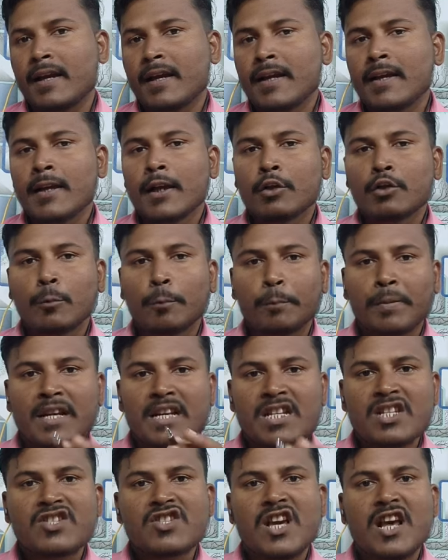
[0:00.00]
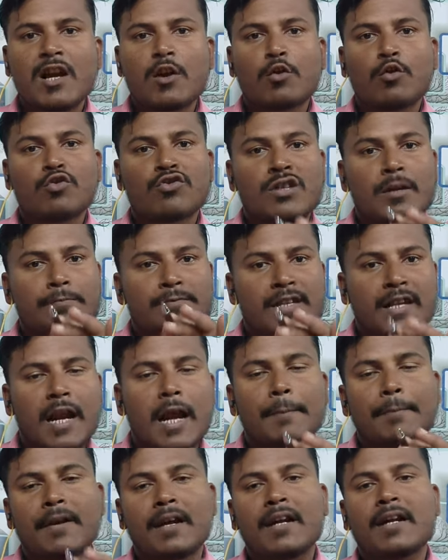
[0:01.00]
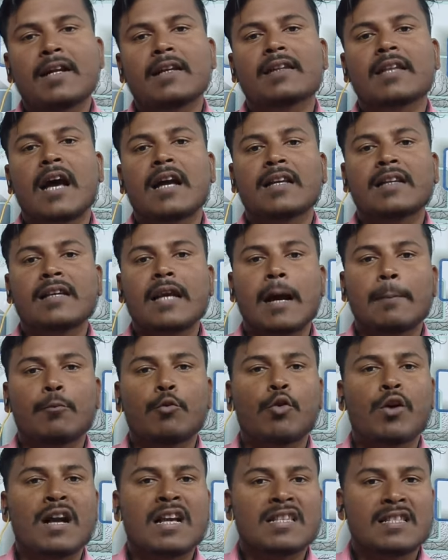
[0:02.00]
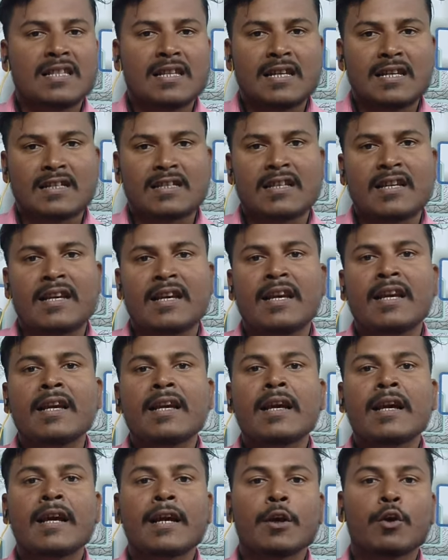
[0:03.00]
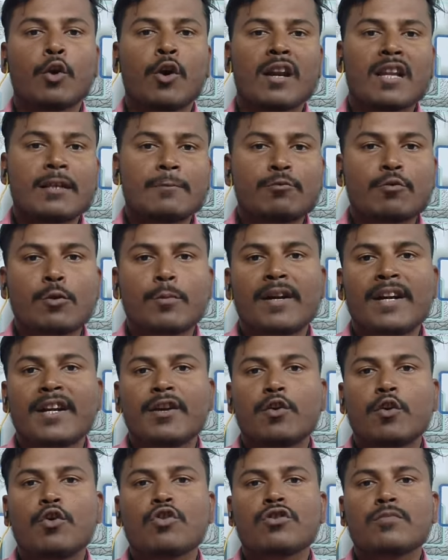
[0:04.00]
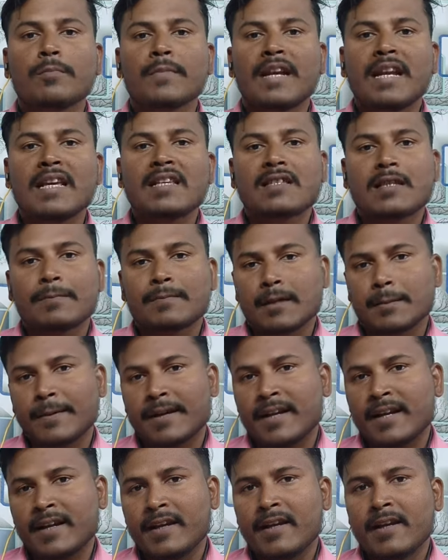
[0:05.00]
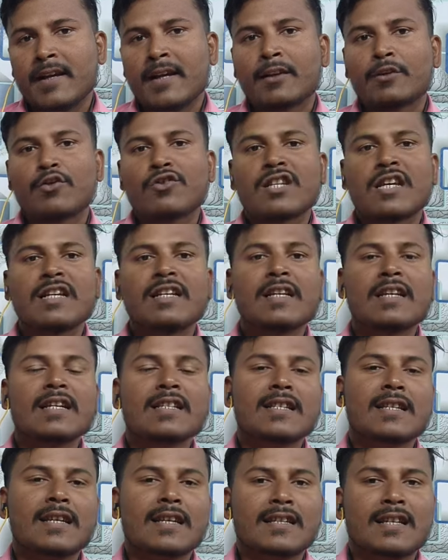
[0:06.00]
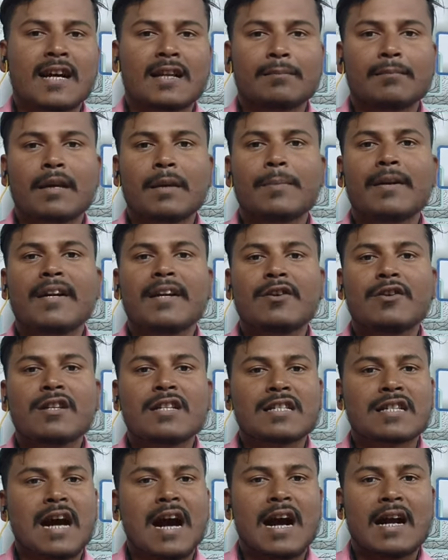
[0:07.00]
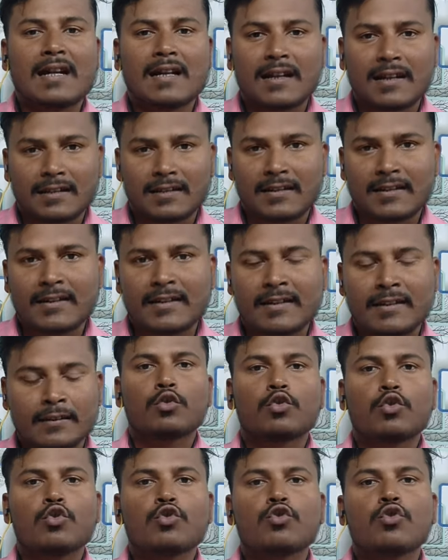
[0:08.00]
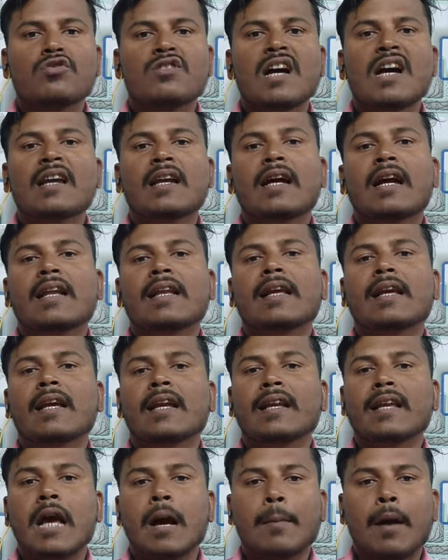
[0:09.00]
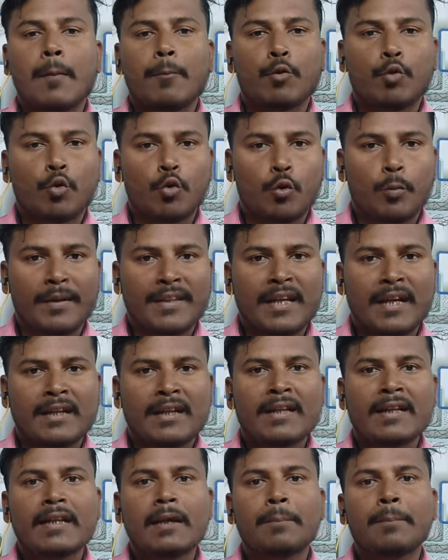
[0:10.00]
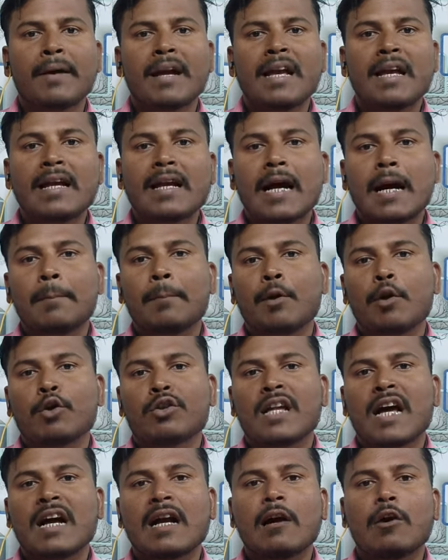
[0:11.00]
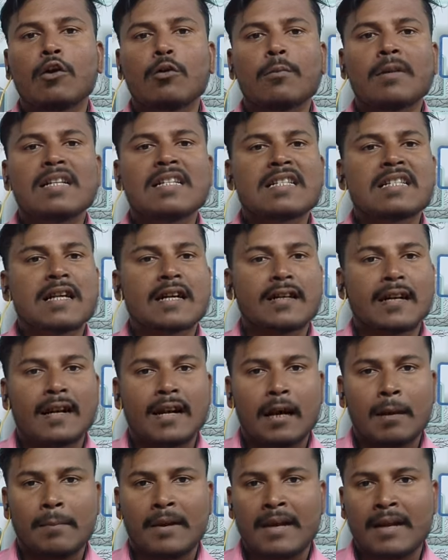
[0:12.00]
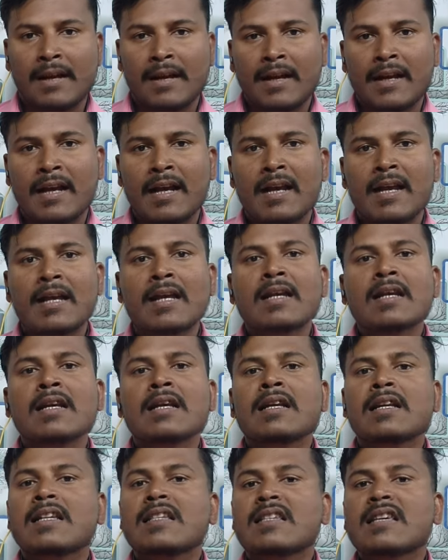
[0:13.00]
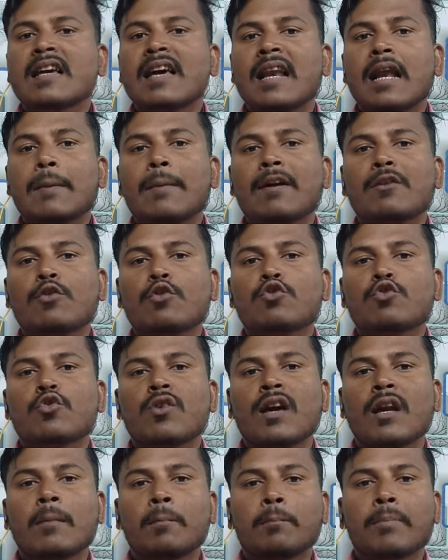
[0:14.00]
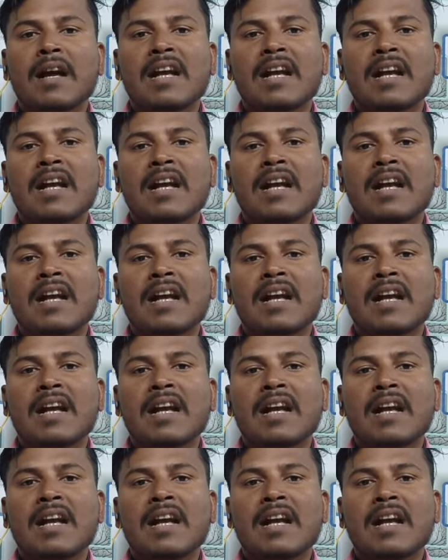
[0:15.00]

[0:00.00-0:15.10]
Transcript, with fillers: हैं तो प्लीज चैनल को सब्सक्राइब कर लें ताकि आपको ऐसे ऐसे नॉलेजफुल वीडियोस मिले सबसे पहले तो चलिए इसी के साथ में वीडियो स्टार्ट करते हैं दोस्तों जानकारी के लिए हम आप लोगों को बता दें कि बैंक ऑफ बड़ौदा गवर्नमेंट सेक्टर का बैंक है इसके अलावा दोस्तों अगर हम